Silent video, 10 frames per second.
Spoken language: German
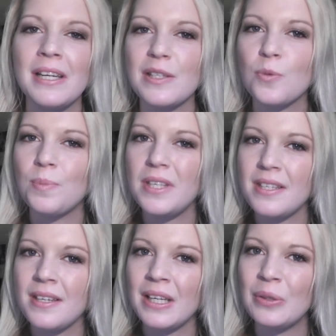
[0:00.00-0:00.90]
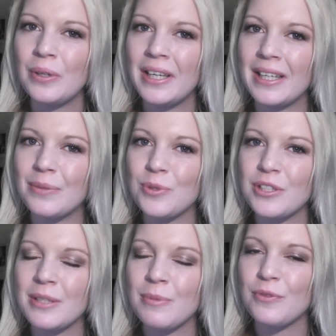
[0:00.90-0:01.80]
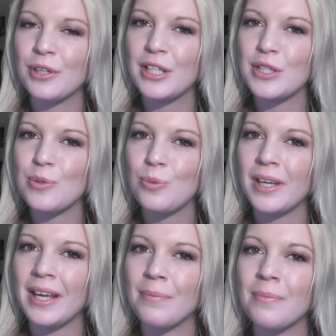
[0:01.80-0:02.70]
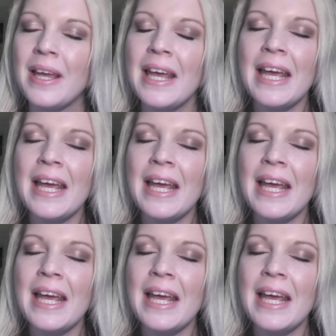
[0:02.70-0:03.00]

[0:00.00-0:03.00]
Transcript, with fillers: den ja so ein bisschen ignoriert, muss ich immer wirklich zugeben.